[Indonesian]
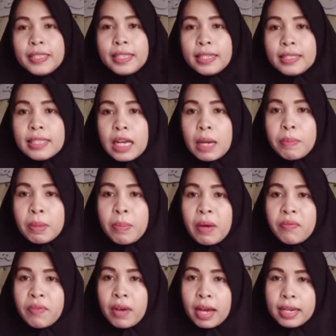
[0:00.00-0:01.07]
jadi sangat
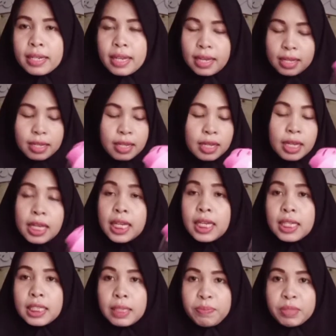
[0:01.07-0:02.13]
bermanfaat ya
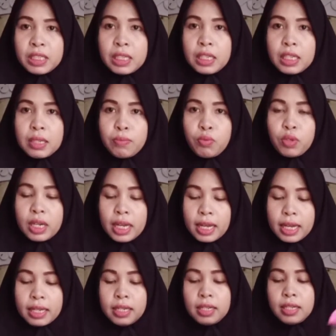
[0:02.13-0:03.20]
tips ini
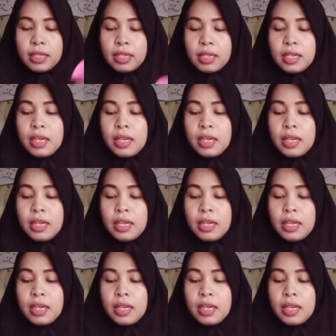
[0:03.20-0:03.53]
Bunai